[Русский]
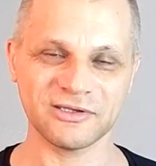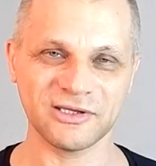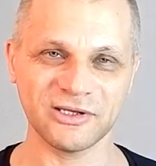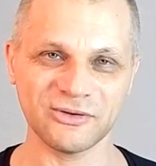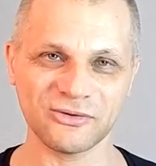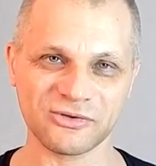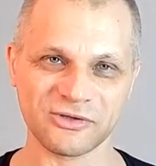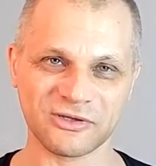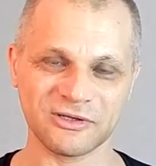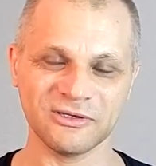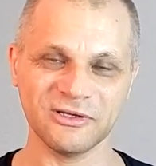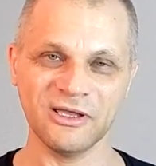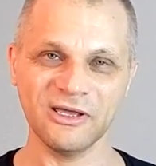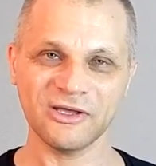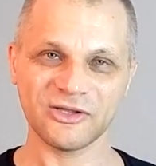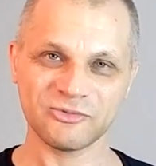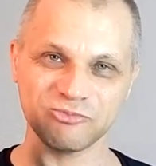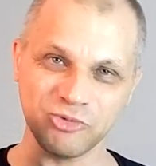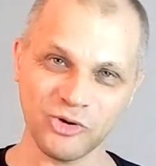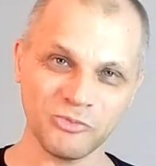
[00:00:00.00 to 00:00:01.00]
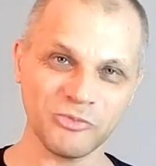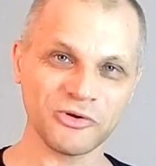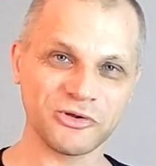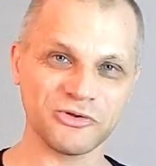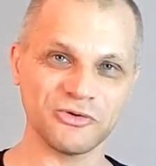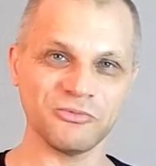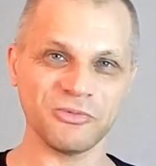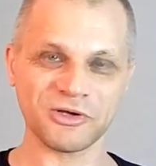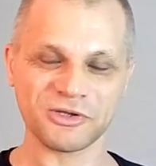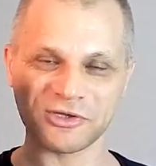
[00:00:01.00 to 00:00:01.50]
девушке, вспомни
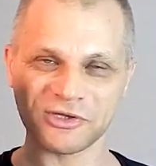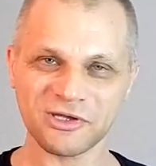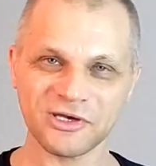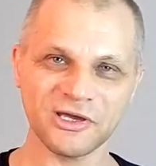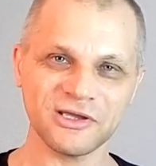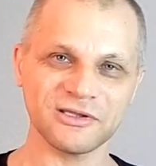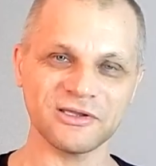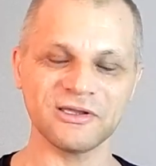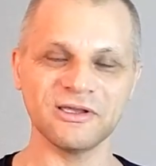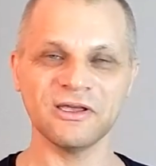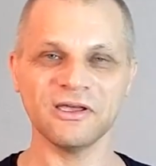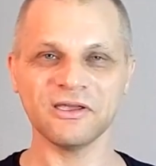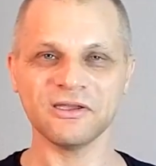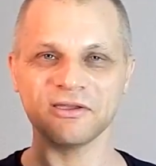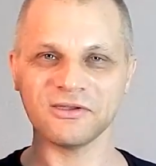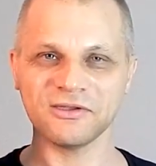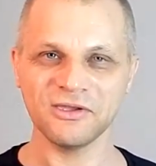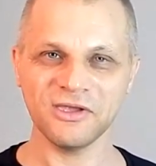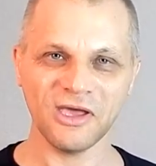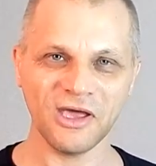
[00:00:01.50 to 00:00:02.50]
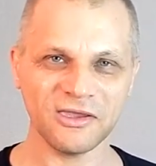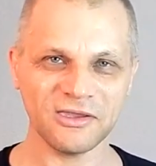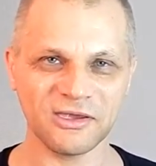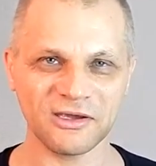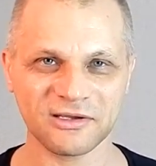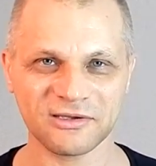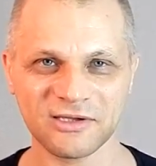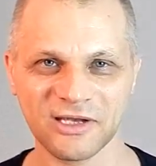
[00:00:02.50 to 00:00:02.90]
помощью машины, денег,